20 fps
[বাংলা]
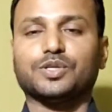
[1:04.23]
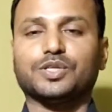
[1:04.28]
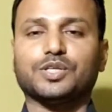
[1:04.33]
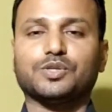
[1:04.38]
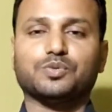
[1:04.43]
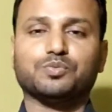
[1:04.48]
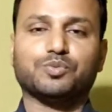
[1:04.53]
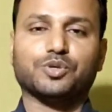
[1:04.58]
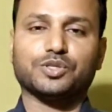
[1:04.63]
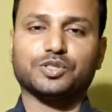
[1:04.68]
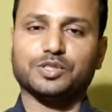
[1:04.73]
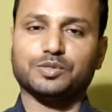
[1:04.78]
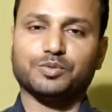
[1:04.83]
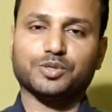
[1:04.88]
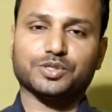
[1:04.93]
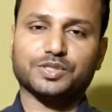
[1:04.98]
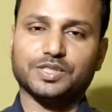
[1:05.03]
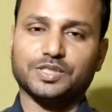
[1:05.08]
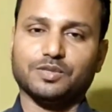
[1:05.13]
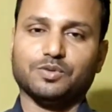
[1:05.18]
অন্যের উপর
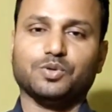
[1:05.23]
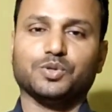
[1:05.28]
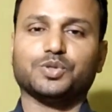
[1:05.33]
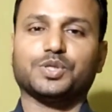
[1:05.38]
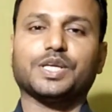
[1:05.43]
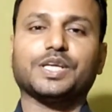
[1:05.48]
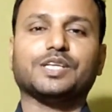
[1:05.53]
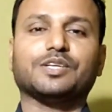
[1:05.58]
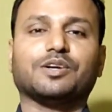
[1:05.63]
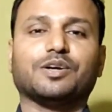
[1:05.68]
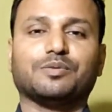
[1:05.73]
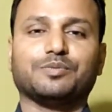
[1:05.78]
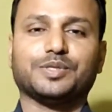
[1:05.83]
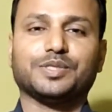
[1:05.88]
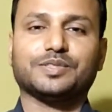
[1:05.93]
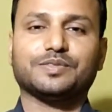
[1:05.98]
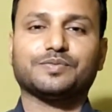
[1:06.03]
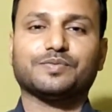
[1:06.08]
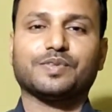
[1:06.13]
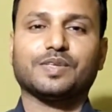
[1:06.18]
নির্ভরশীল হতেই হবে
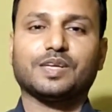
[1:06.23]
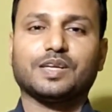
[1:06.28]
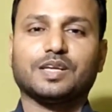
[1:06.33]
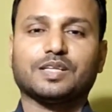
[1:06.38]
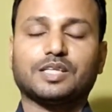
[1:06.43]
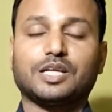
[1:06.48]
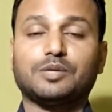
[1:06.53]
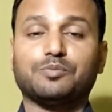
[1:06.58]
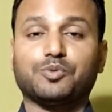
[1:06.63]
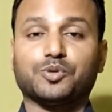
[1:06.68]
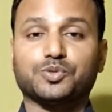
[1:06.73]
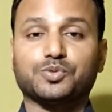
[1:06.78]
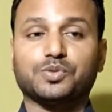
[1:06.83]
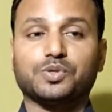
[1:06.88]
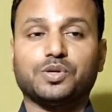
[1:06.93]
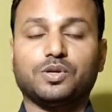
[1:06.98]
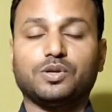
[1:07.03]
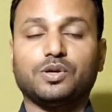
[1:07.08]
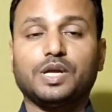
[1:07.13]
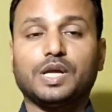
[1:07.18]
তাহলে প্রশ্ন
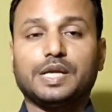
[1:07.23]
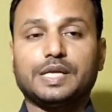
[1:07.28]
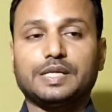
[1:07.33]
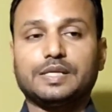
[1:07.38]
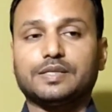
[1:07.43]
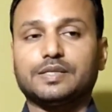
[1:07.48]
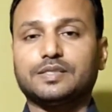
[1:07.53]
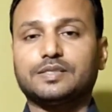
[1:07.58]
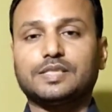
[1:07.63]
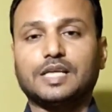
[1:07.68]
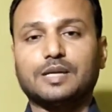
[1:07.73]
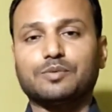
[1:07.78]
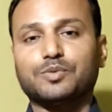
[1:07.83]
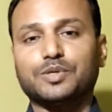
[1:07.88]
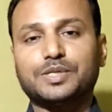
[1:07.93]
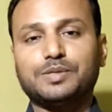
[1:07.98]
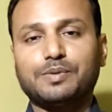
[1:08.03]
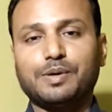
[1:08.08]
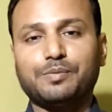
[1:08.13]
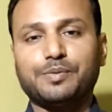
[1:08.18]
হলো ইংলিশ জানবো
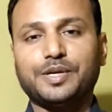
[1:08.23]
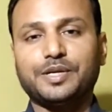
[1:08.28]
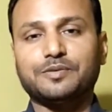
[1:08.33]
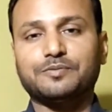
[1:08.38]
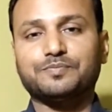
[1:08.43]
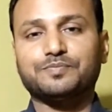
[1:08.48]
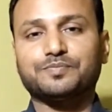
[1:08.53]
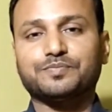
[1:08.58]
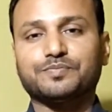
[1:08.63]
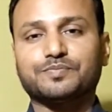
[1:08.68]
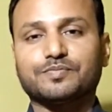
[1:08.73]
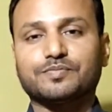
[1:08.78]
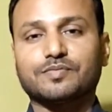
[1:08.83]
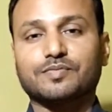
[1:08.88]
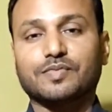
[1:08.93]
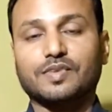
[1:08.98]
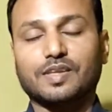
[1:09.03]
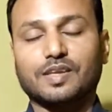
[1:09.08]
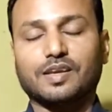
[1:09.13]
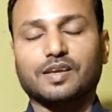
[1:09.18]
কিভাবে
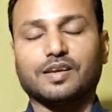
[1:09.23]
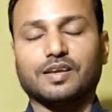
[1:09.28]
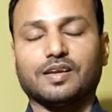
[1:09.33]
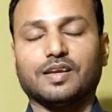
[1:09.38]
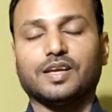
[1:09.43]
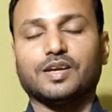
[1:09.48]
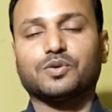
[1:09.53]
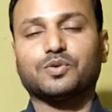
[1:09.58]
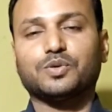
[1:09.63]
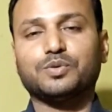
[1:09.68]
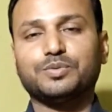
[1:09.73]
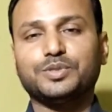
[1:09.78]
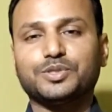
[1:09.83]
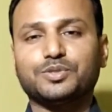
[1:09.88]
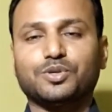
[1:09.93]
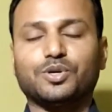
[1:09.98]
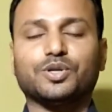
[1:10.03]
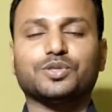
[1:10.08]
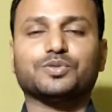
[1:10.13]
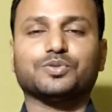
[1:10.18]
হ্যাঁ খুবই
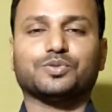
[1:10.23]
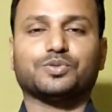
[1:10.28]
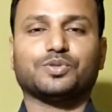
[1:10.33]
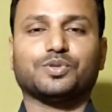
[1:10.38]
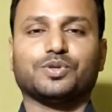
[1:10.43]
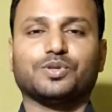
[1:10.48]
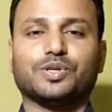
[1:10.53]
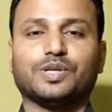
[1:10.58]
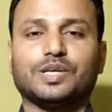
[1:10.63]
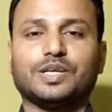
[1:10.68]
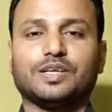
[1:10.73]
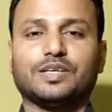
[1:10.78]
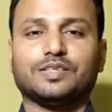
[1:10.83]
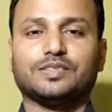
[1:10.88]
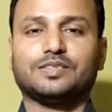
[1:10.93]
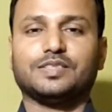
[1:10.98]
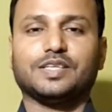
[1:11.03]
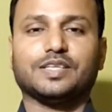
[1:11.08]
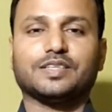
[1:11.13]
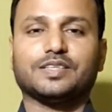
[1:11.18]
সহজ উত্তর
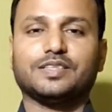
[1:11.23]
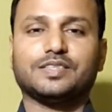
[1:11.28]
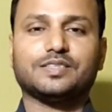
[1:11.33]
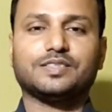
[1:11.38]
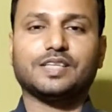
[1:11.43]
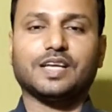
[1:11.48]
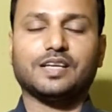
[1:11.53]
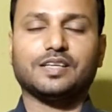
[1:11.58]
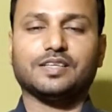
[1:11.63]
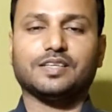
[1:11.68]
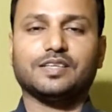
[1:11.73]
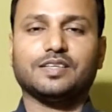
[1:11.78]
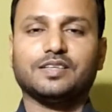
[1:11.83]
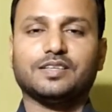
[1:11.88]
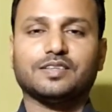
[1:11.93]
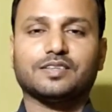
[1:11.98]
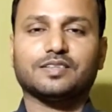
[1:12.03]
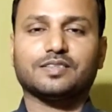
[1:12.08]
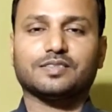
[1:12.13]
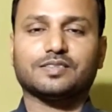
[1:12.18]
যে ইংলিশ জানে
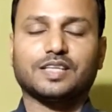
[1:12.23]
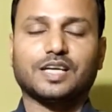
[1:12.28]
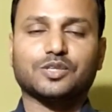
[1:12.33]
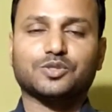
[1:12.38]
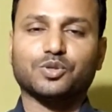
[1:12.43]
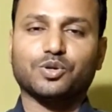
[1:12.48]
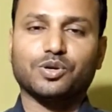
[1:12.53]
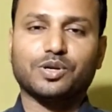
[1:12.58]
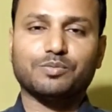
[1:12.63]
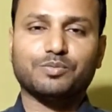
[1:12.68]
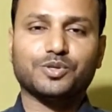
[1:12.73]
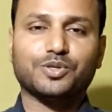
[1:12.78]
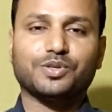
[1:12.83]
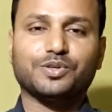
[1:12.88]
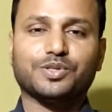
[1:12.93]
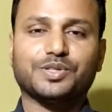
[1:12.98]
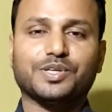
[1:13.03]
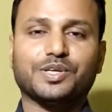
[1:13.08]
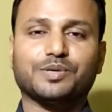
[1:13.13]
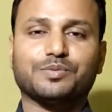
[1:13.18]
তার স্মরণাপন্ন
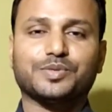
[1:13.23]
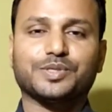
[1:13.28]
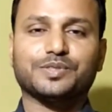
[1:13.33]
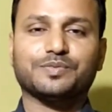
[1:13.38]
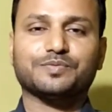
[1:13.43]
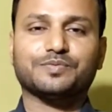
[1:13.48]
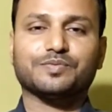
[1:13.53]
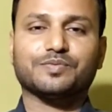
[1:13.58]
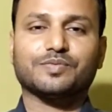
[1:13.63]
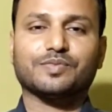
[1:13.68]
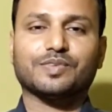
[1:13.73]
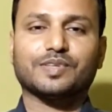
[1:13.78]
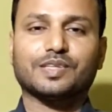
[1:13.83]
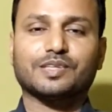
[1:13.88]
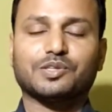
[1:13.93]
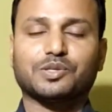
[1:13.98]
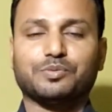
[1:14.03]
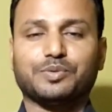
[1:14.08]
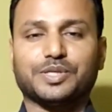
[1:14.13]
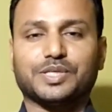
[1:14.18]
হতে হবে
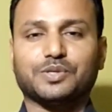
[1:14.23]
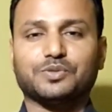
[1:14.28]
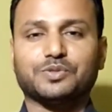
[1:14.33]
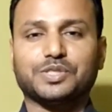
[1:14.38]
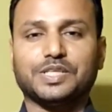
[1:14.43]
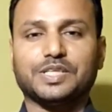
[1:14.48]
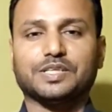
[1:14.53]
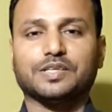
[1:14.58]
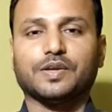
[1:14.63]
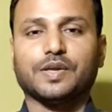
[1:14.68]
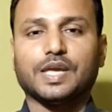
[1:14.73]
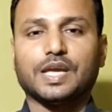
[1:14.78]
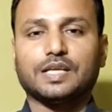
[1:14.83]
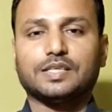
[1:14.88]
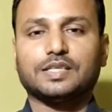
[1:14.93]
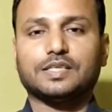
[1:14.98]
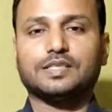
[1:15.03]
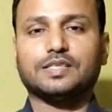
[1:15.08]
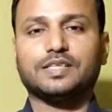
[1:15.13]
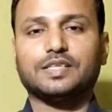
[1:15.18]
তবে এটাও ঠিক
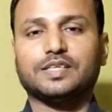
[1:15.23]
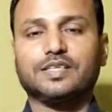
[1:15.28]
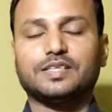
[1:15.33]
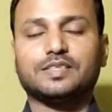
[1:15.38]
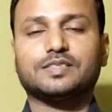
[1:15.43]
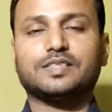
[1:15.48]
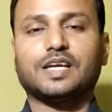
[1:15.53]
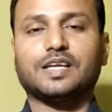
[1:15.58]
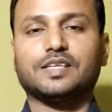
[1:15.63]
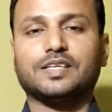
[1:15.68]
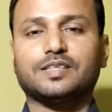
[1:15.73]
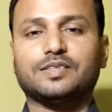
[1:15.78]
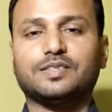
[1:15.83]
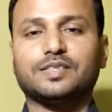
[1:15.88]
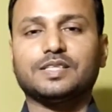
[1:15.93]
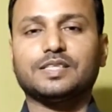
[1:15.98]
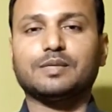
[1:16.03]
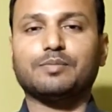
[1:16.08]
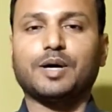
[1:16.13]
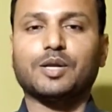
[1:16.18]
যে যিনি ইংলিশ জানেন
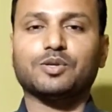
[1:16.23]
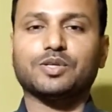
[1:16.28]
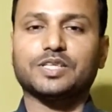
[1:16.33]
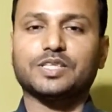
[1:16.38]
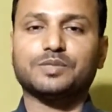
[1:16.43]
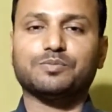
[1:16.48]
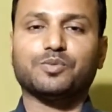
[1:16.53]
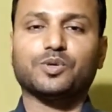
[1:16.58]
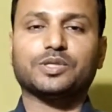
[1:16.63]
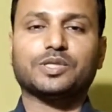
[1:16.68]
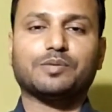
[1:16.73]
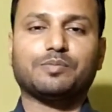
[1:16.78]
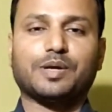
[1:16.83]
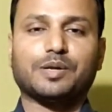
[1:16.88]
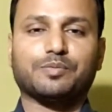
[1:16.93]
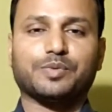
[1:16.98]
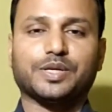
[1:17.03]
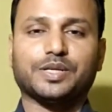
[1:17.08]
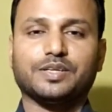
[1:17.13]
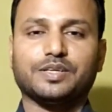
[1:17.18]
তিনি যে ভালো ইংলিশ বলতে
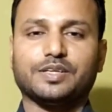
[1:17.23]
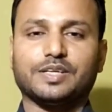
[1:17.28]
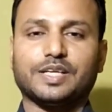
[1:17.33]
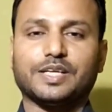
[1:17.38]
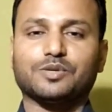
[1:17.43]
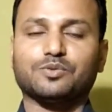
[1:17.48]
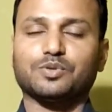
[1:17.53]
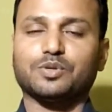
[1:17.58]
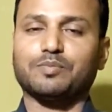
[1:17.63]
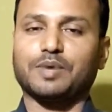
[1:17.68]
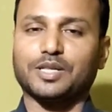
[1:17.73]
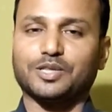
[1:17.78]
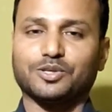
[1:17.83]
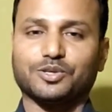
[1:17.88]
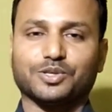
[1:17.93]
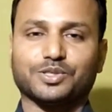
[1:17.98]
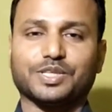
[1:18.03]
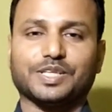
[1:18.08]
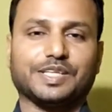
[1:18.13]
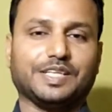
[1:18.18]
পারবেন এর কোনো
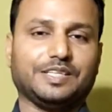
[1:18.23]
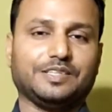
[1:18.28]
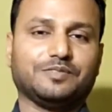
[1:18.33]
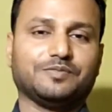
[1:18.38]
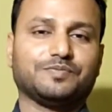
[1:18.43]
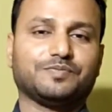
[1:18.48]
বাধ্যকতা নেই